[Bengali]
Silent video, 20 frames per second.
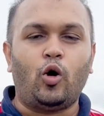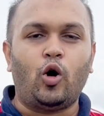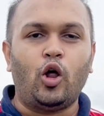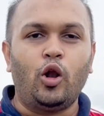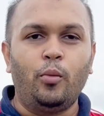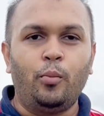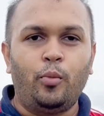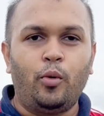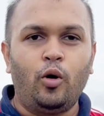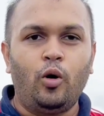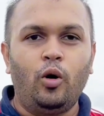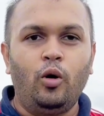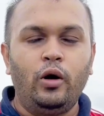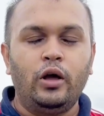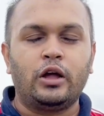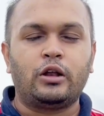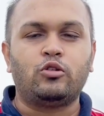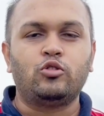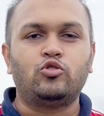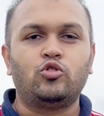অল্প
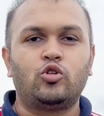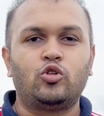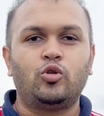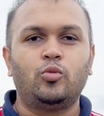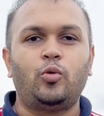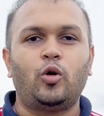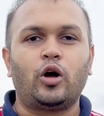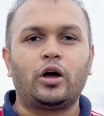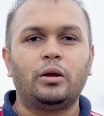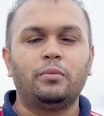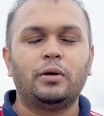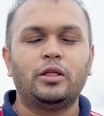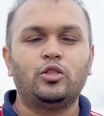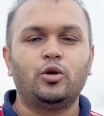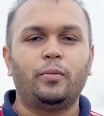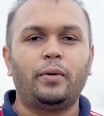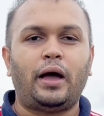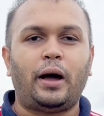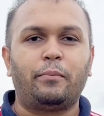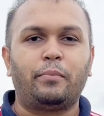একটু ছোট্ট ব্লগের
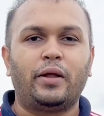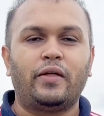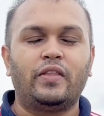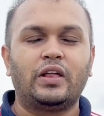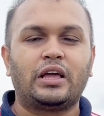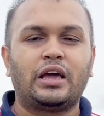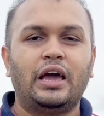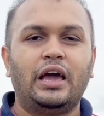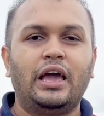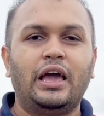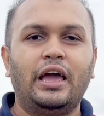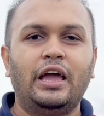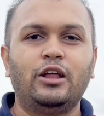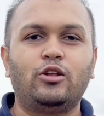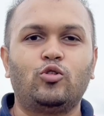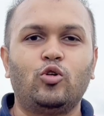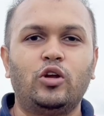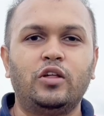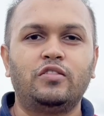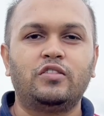মাধ্যমে আপনাদেরকে এই
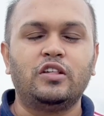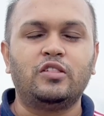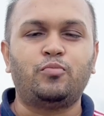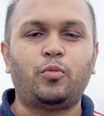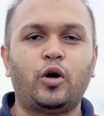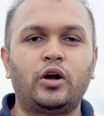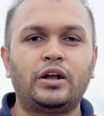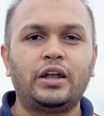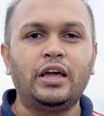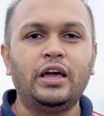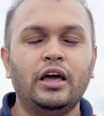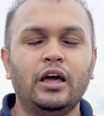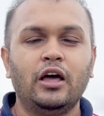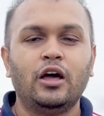টুরিস্ট স্পটটি